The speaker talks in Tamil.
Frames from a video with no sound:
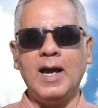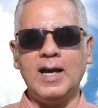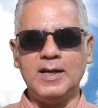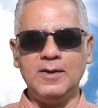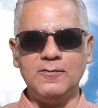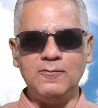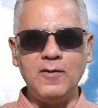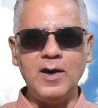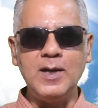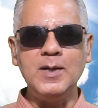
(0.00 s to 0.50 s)

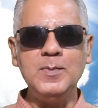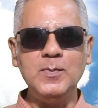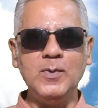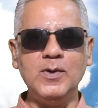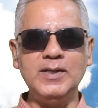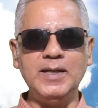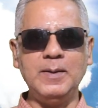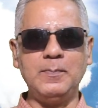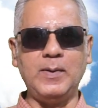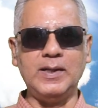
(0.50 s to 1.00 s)
அங்க
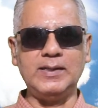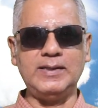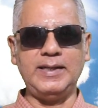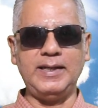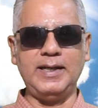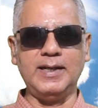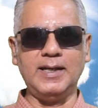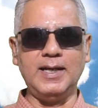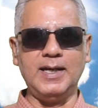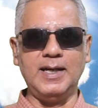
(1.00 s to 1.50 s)
வரும்போதே
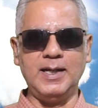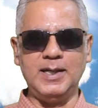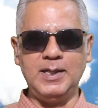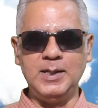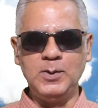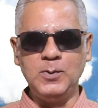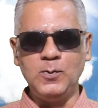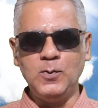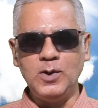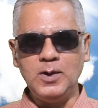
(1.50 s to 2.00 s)
பாத்தீங்கன்னா
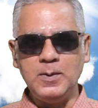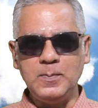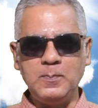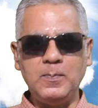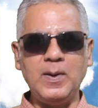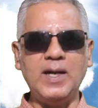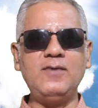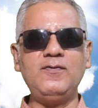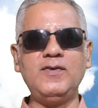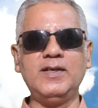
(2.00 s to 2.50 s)
ஒரு
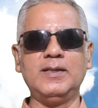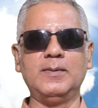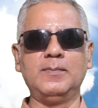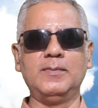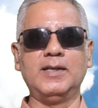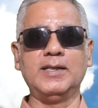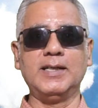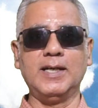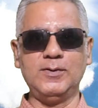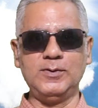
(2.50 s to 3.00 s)

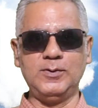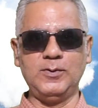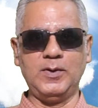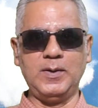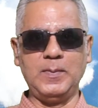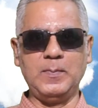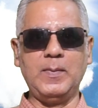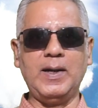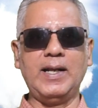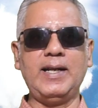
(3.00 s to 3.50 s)
பர்வதம் அதாவது
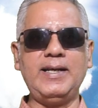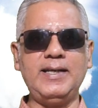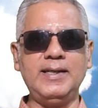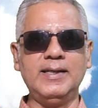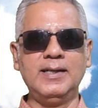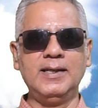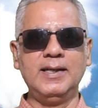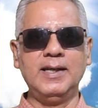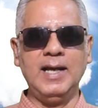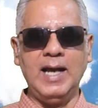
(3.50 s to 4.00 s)
ஒரு மலை
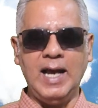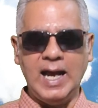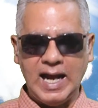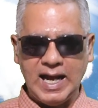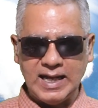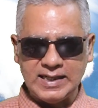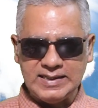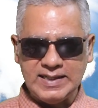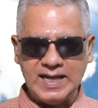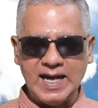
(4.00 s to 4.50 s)

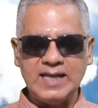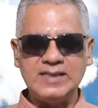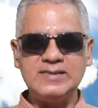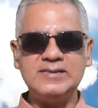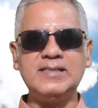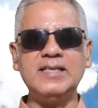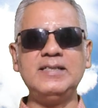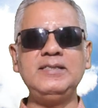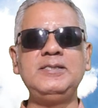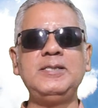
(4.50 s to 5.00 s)
அது
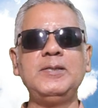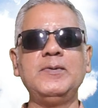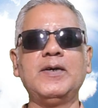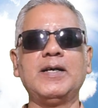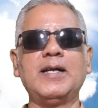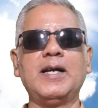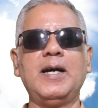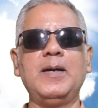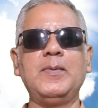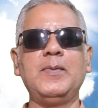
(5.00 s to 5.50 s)
அசஞ்சு
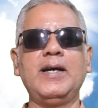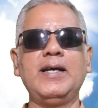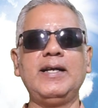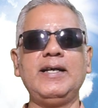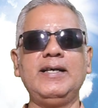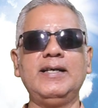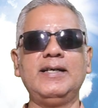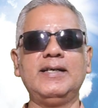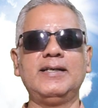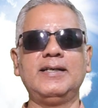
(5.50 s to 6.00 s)
வரா
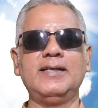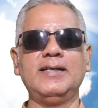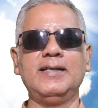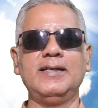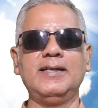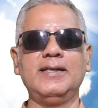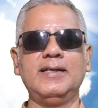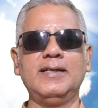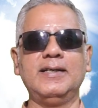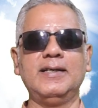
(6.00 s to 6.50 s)
மாதிரி இருக்கு
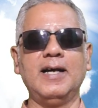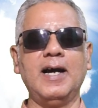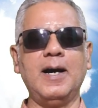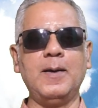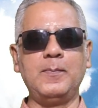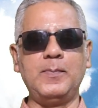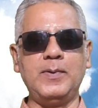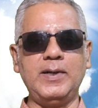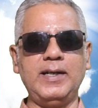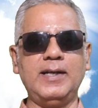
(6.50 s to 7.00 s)

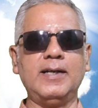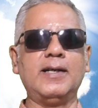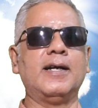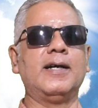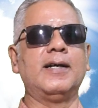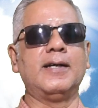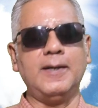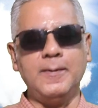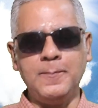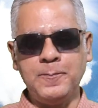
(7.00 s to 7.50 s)

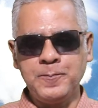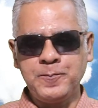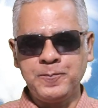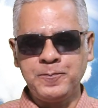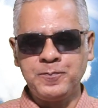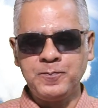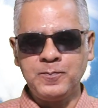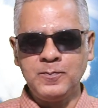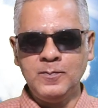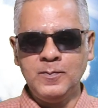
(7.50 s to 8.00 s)
அப்படின்றாங்க
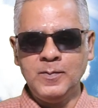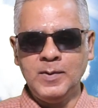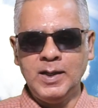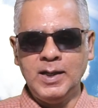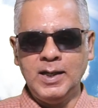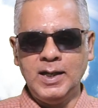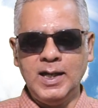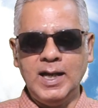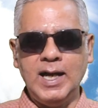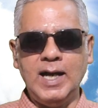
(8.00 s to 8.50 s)

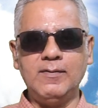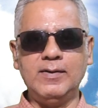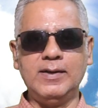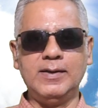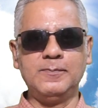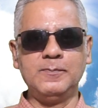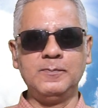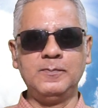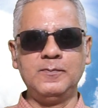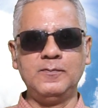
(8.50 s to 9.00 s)

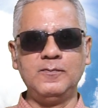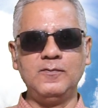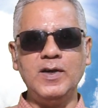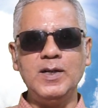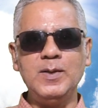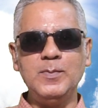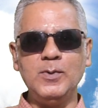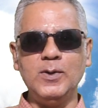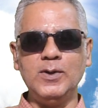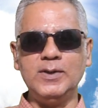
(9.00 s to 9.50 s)
அவன்
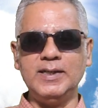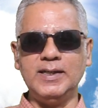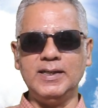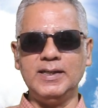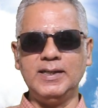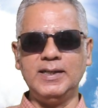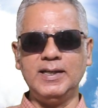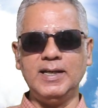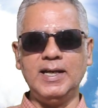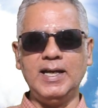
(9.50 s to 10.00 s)
வரும்போது
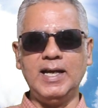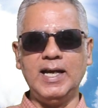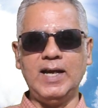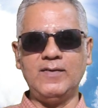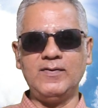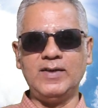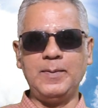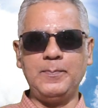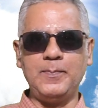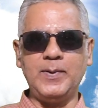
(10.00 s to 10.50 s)

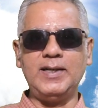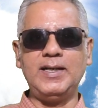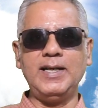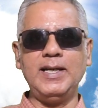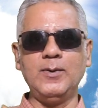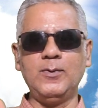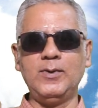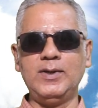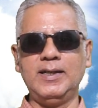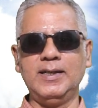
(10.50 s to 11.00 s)
அவனை
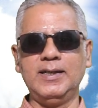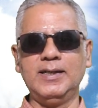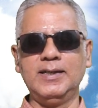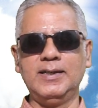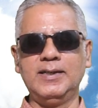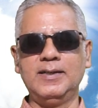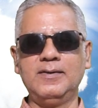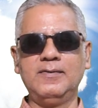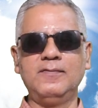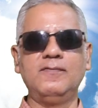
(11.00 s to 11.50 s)
பற்றிய ஒரு
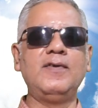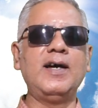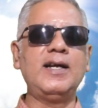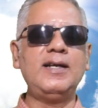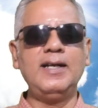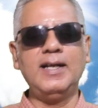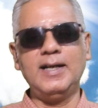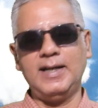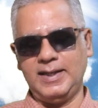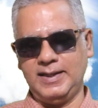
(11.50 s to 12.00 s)

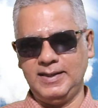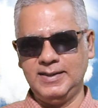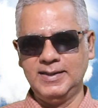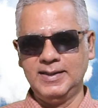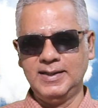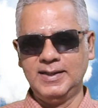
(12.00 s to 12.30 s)
வர்ணனை